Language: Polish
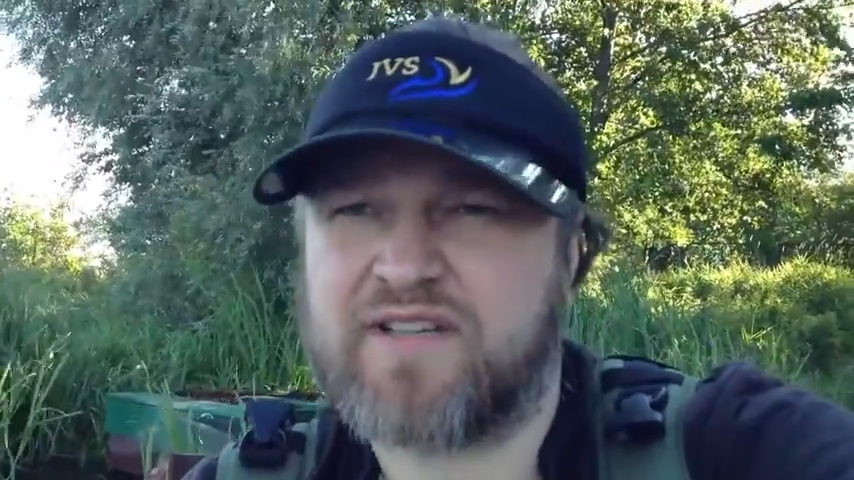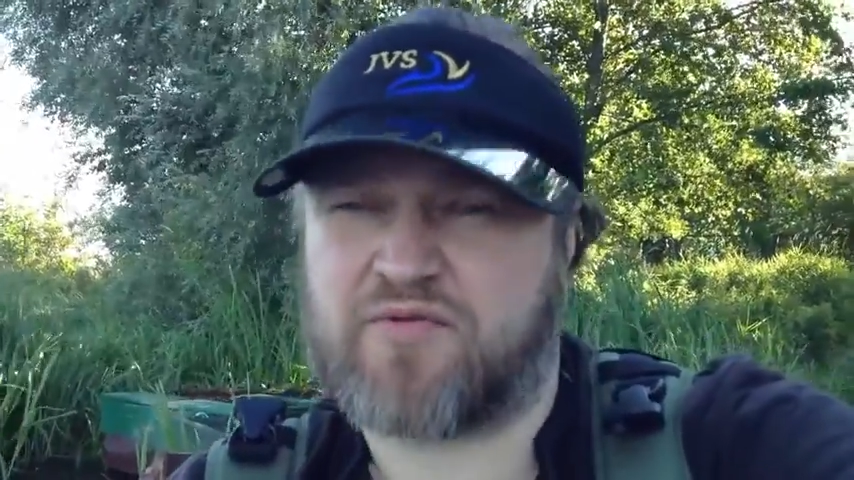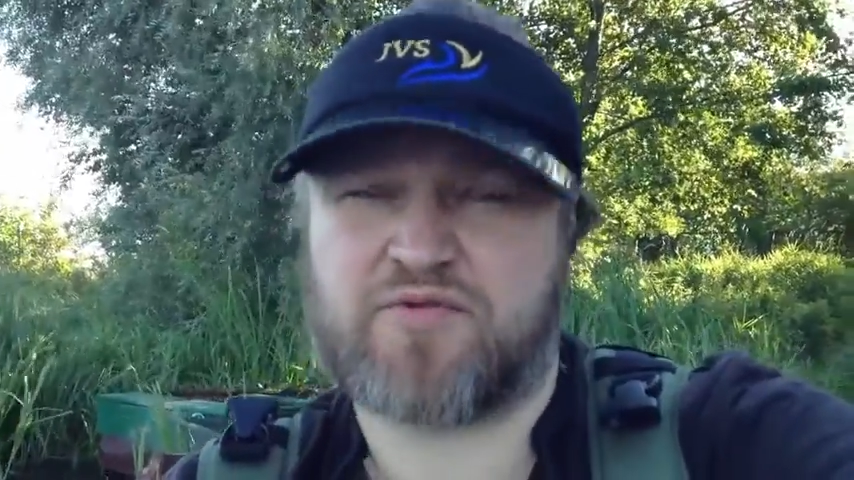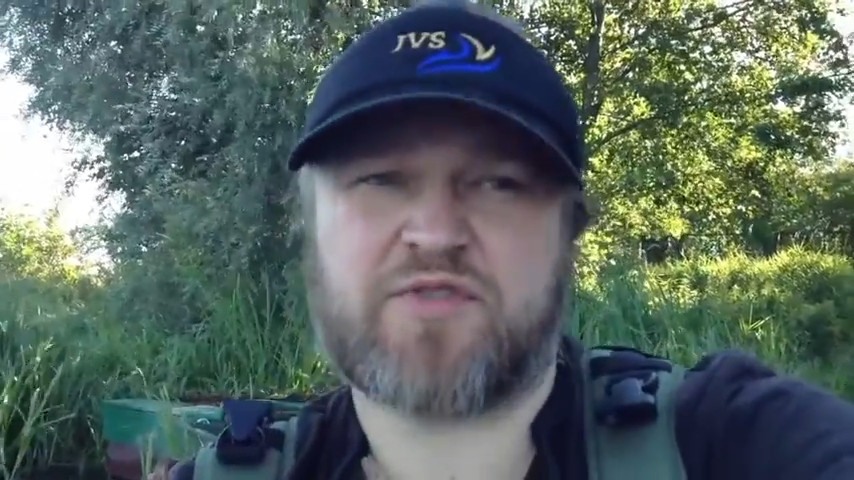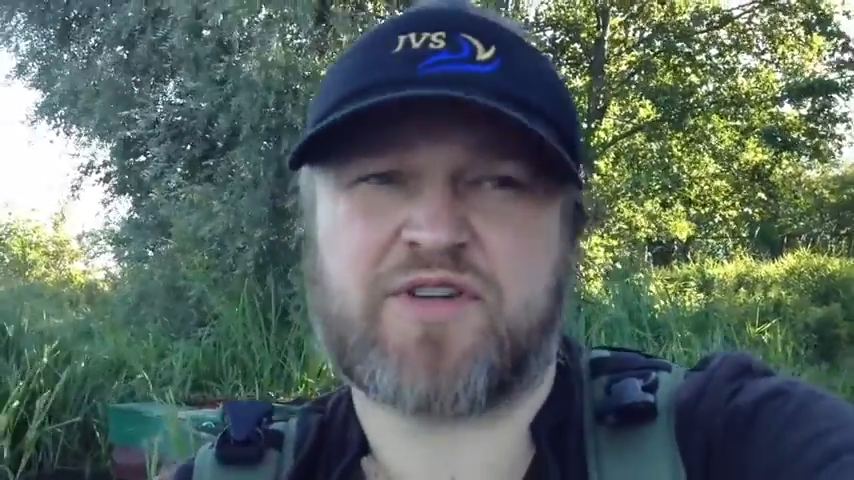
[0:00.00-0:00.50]

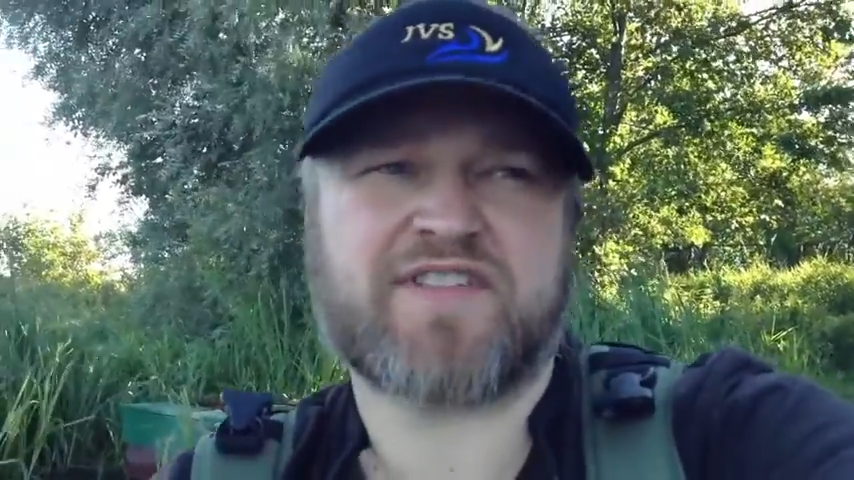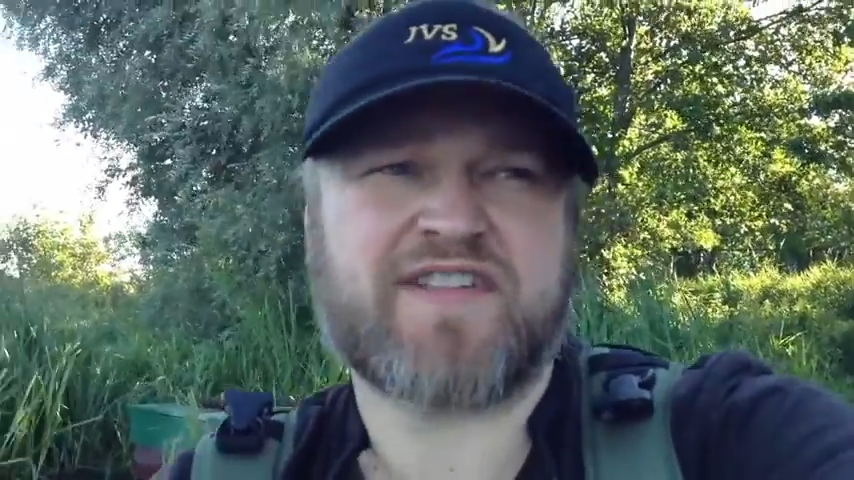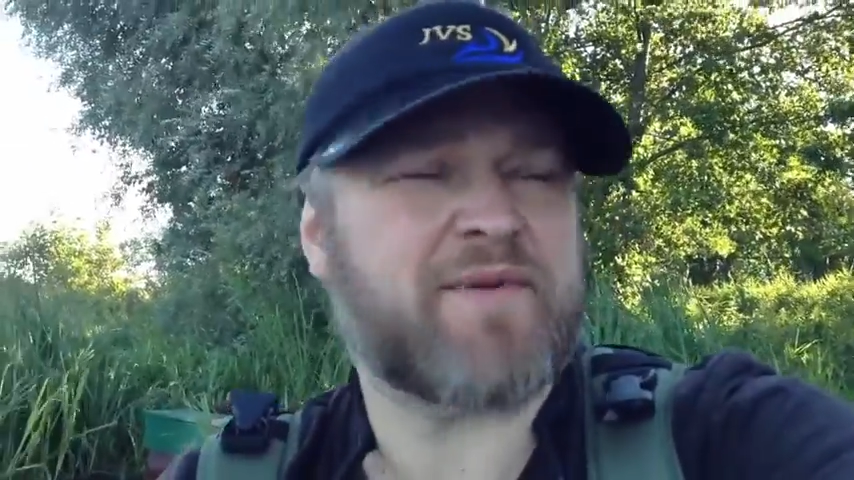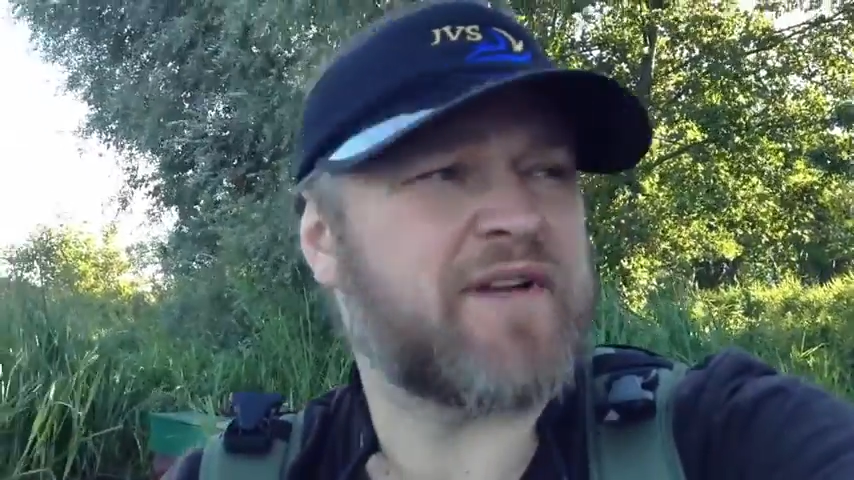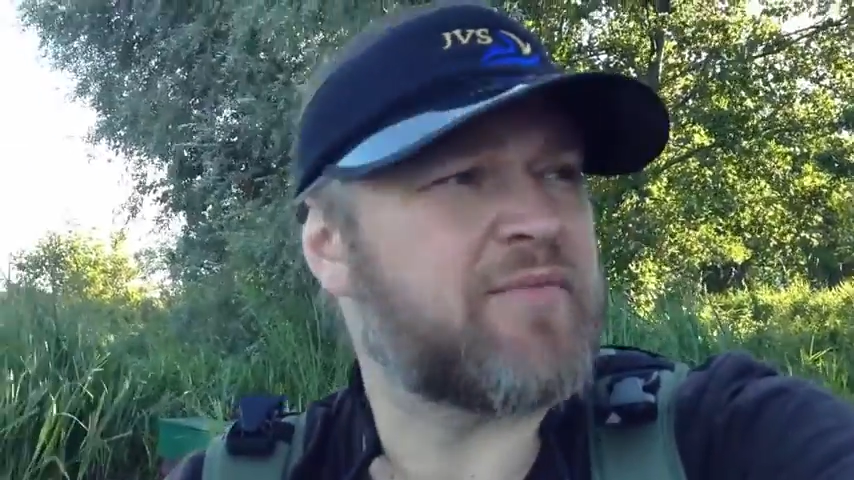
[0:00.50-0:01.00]
wyłączyła się
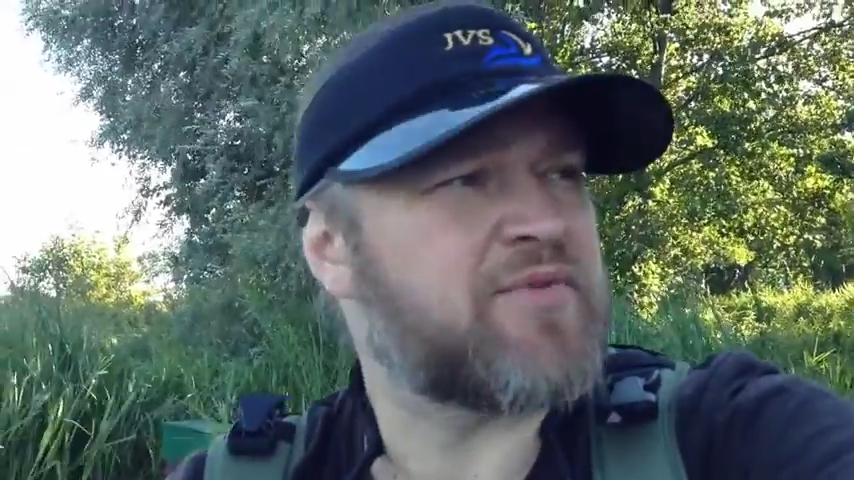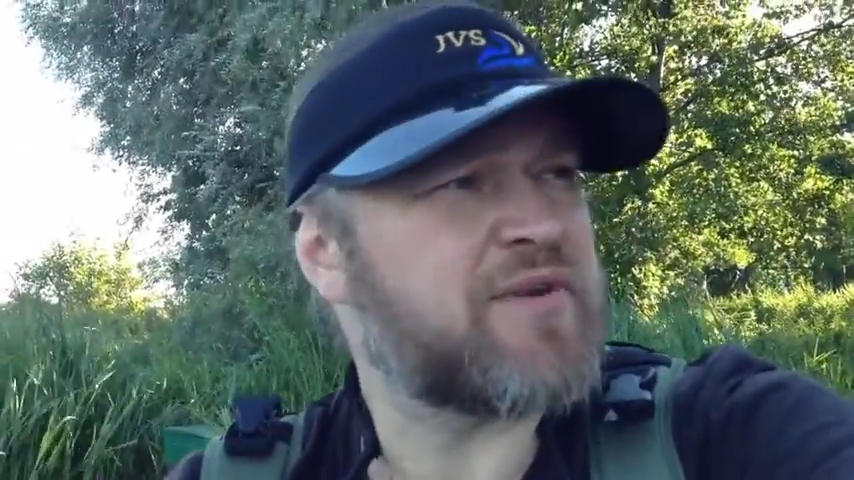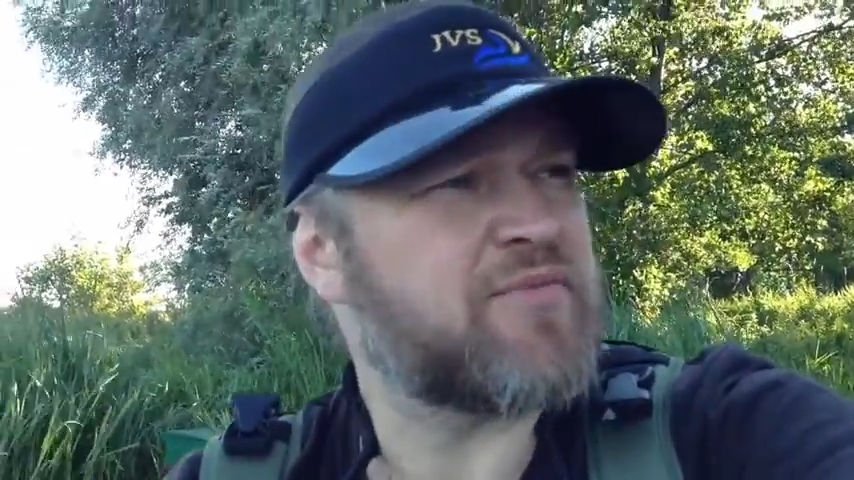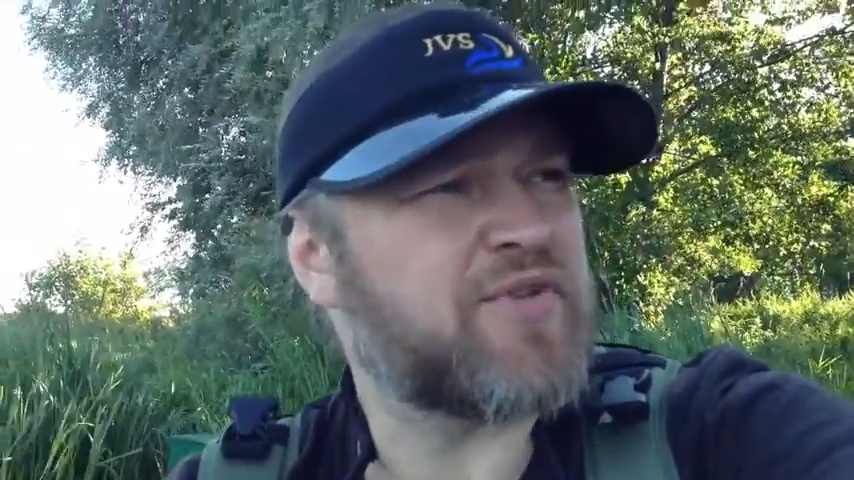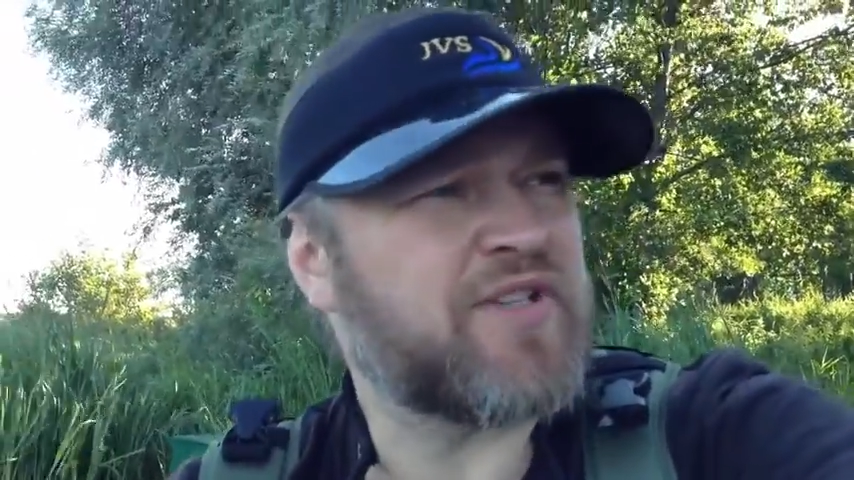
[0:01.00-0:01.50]
sama, nie wiem czemu.